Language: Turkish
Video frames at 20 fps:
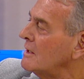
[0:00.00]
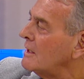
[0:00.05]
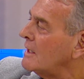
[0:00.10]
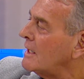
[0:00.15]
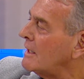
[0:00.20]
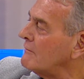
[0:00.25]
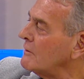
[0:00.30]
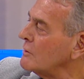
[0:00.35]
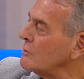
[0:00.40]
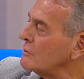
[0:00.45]

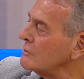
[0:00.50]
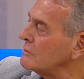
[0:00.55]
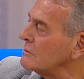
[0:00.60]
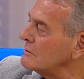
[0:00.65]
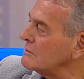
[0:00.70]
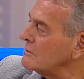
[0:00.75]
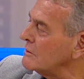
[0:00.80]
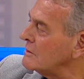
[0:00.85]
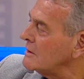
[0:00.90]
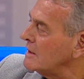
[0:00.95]
Hava
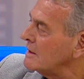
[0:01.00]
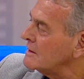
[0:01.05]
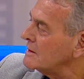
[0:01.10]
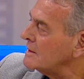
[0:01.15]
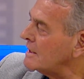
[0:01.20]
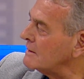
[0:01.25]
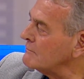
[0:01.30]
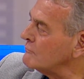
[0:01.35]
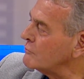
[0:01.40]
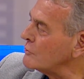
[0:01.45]
yolunun
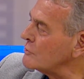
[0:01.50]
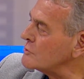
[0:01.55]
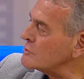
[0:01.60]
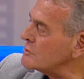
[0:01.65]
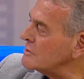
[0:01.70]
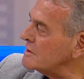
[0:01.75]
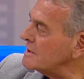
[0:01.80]
yani bronşun